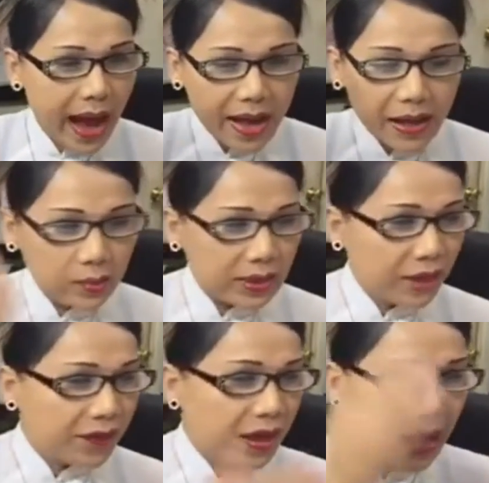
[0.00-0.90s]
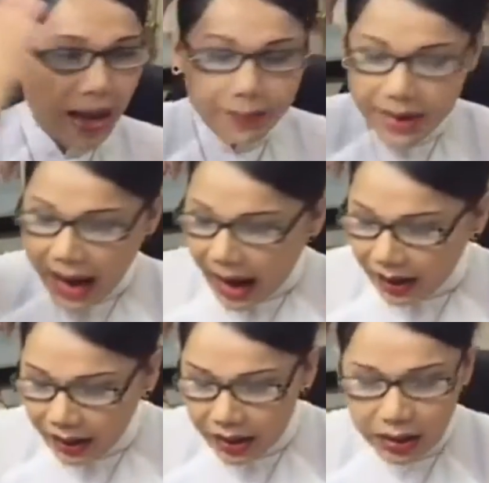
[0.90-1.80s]
Đảng Cộng sản Việt Nam
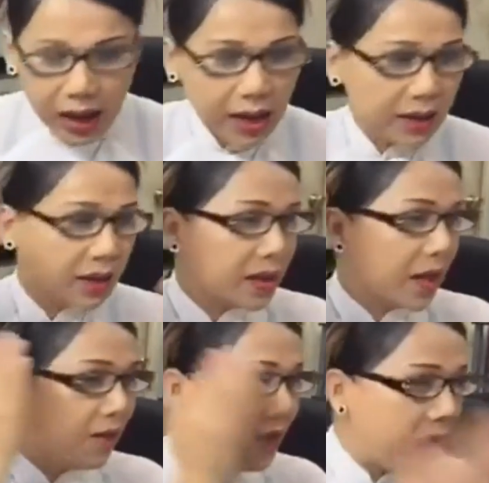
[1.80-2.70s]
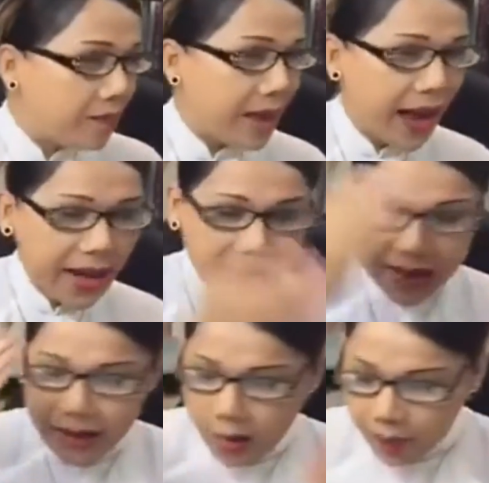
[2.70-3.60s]
đã ký kết những cái văn bản
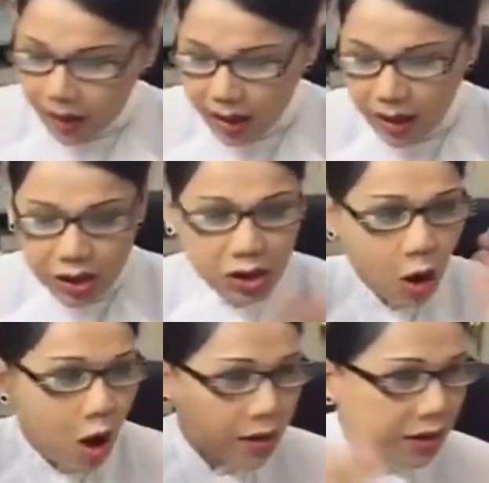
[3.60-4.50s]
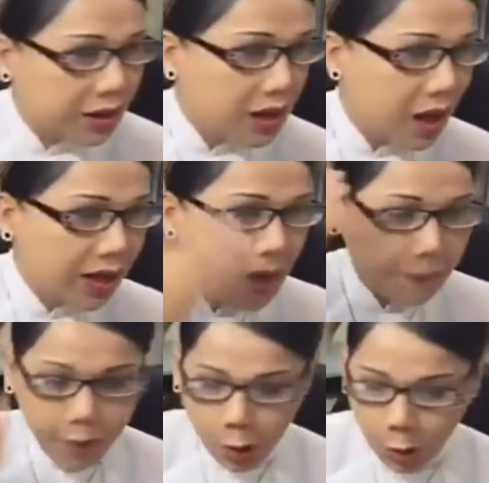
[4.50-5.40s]
là đồng ý cho người dân
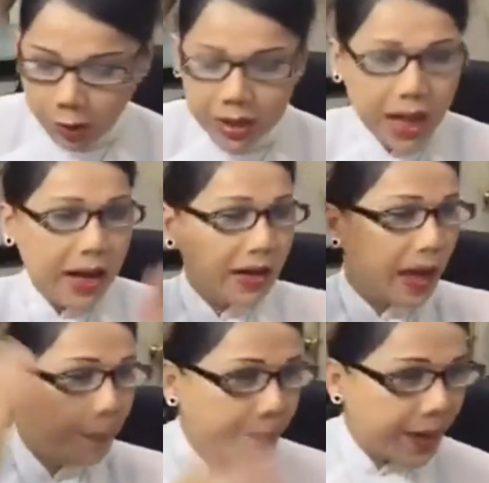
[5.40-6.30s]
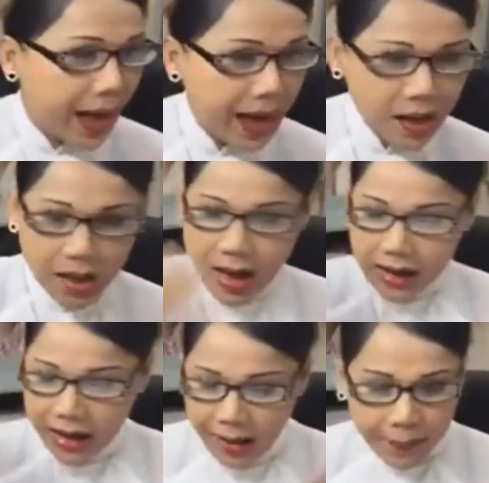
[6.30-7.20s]
lập hội, lập đảng,
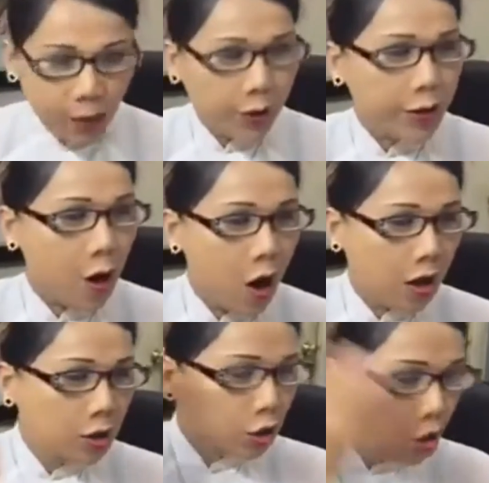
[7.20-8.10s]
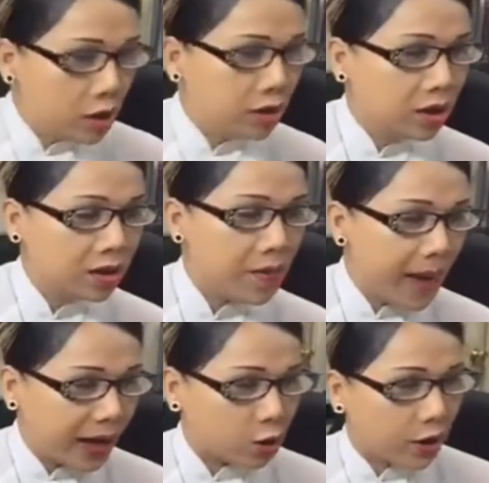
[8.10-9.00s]
lập hội đoàn xuống đường để
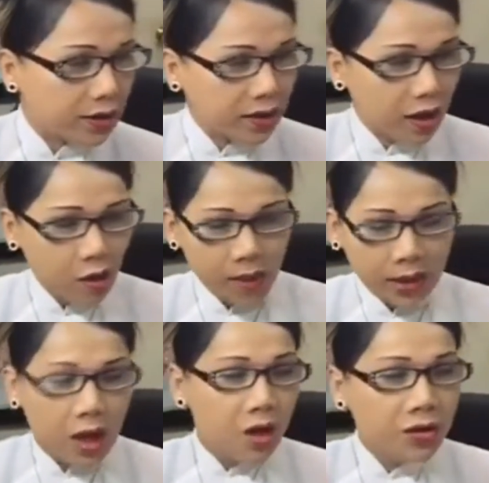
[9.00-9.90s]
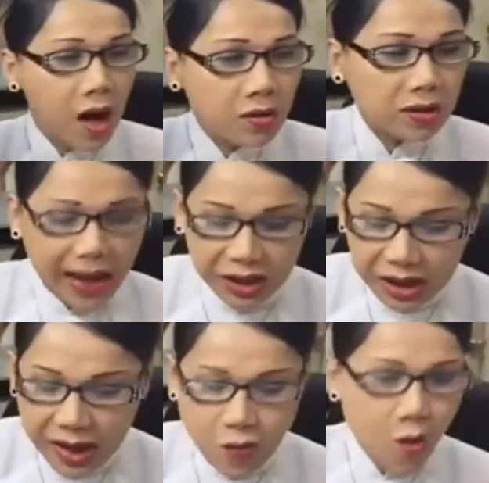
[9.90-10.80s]
bày tỏ chính kiến của mình. Nhưng tại
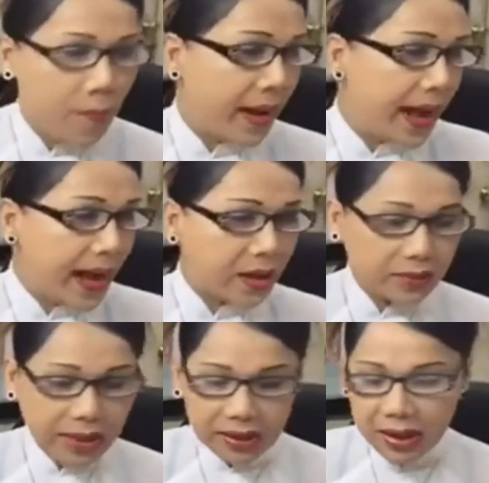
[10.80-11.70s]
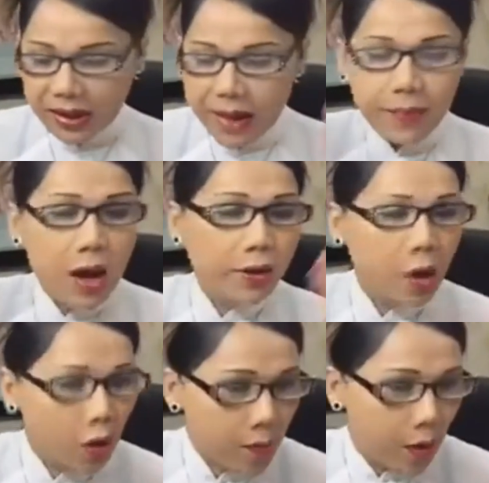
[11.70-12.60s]
sao mà Đảng Cộng sản Việt Nam
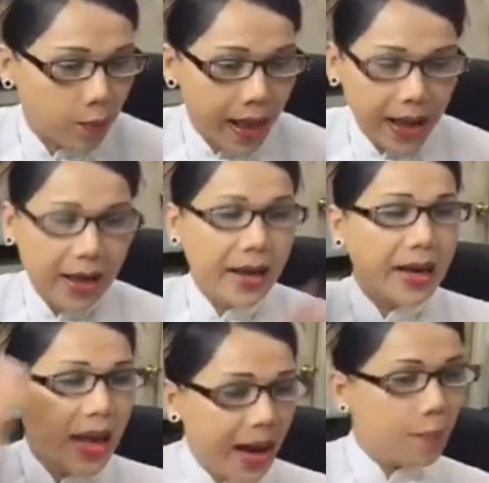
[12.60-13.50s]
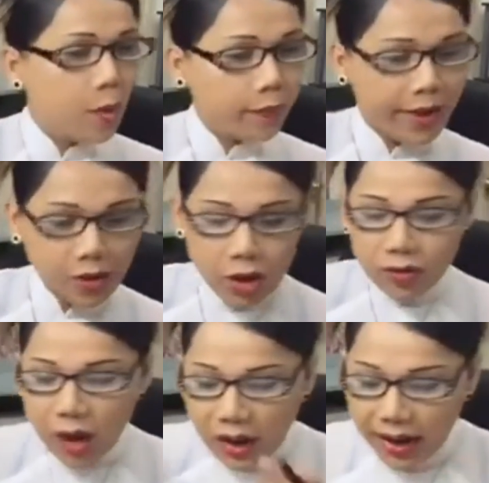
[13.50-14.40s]
nói một đàn làm một nẻo?
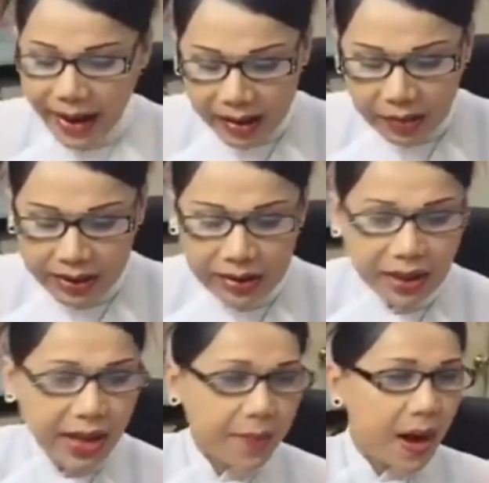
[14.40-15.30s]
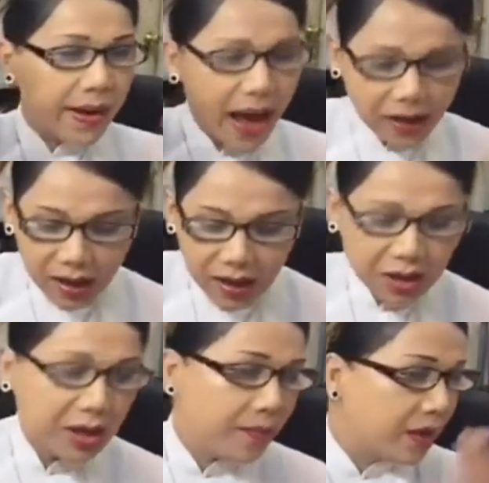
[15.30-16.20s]
Tức là Đảng Cộng sản Việt Nam đã
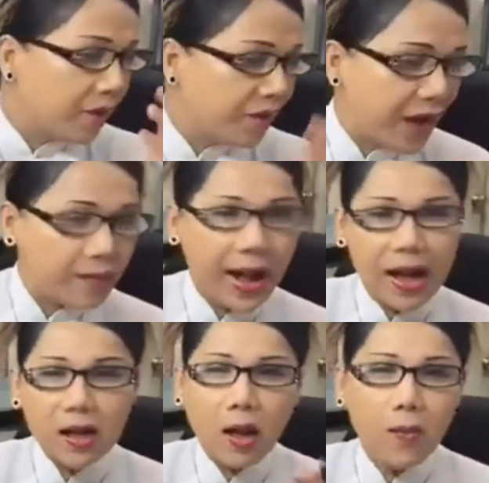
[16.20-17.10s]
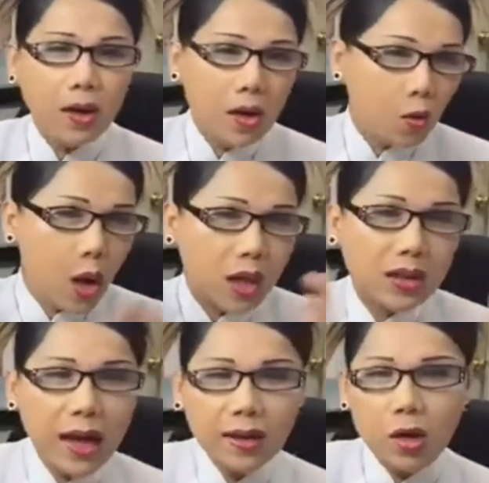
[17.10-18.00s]
ký trong cái văn bản công ước quốc
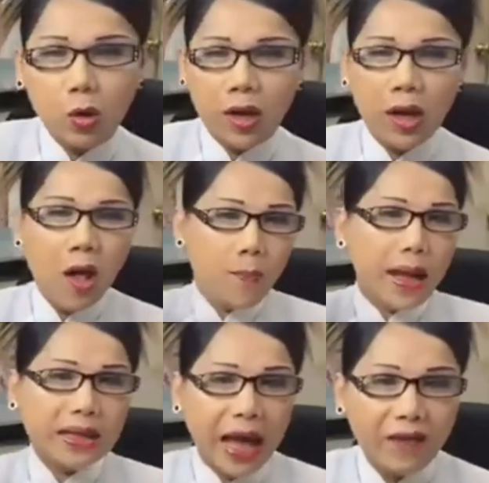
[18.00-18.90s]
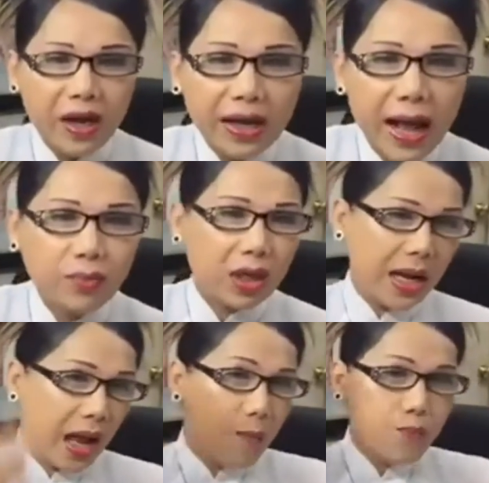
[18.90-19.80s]
tế nhân quyền mà tại Việt Nam thì
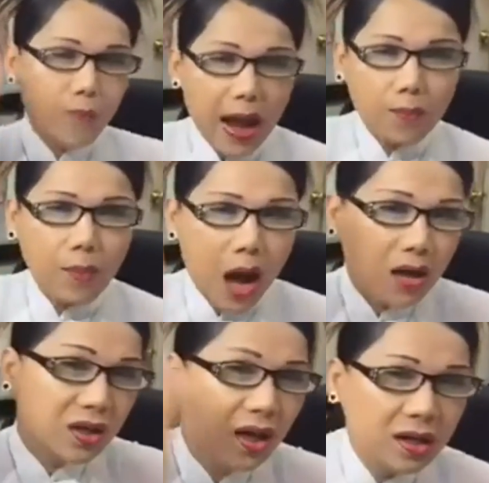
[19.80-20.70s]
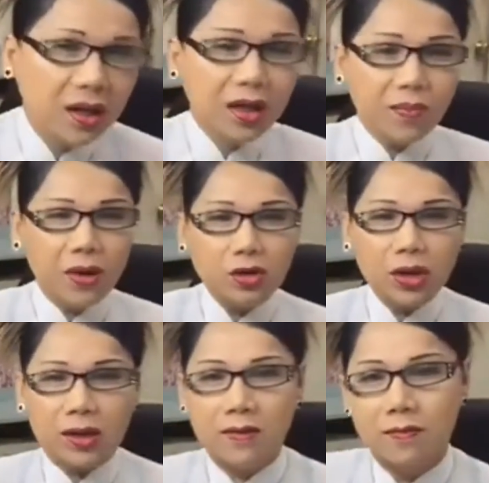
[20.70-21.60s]
lại bắt bớ những người biểu
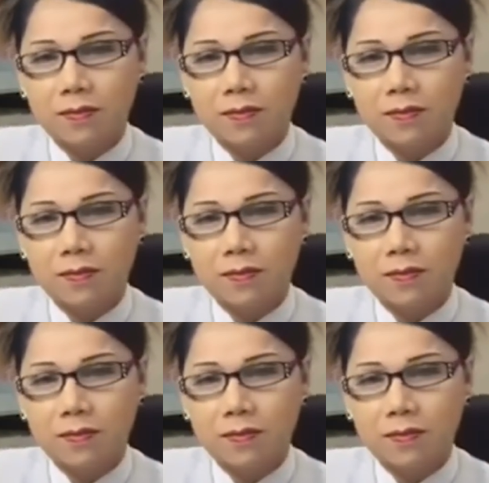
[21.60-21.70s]
tình